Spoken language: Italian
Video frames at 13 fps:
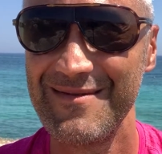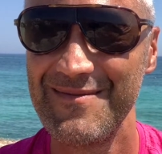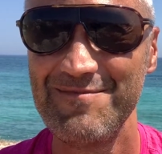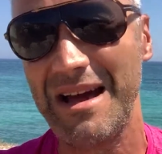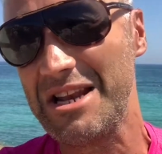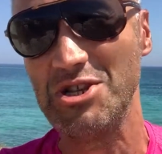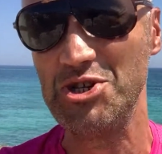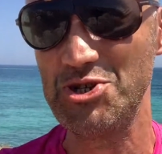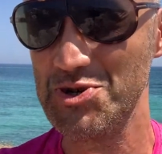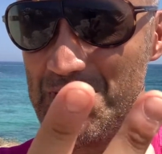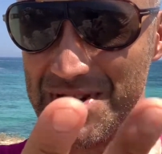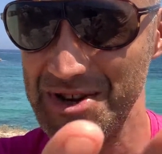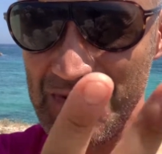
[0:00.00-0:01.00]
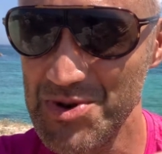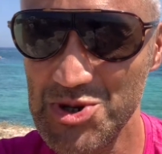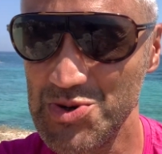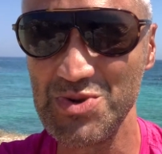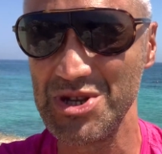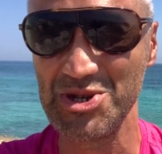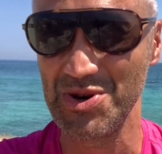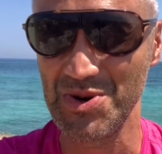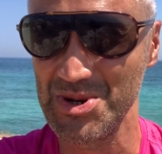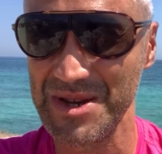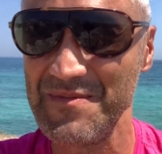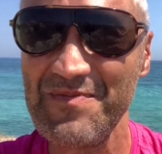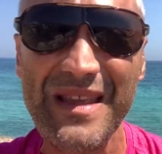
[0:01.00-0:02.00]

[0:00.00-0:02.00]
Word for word: belli gigioni, conosciuti, insomma così.